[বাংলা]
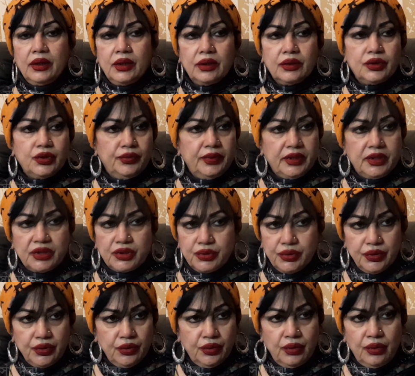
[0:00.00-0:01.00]
ছবিটা
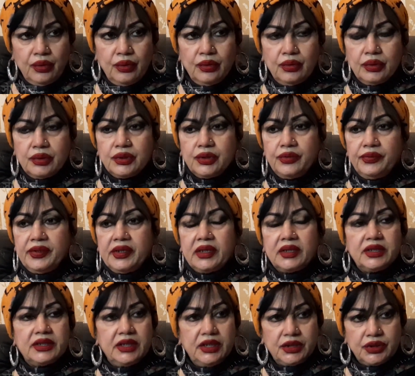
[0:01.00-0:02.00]
শুরু হলো ছবিটা
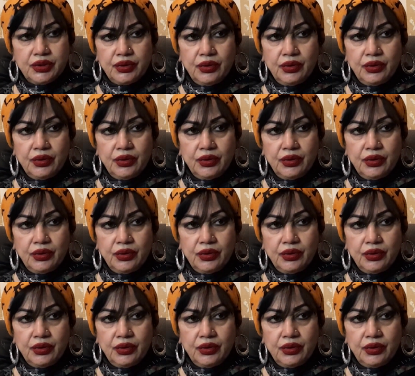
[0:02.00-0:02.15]
শেষও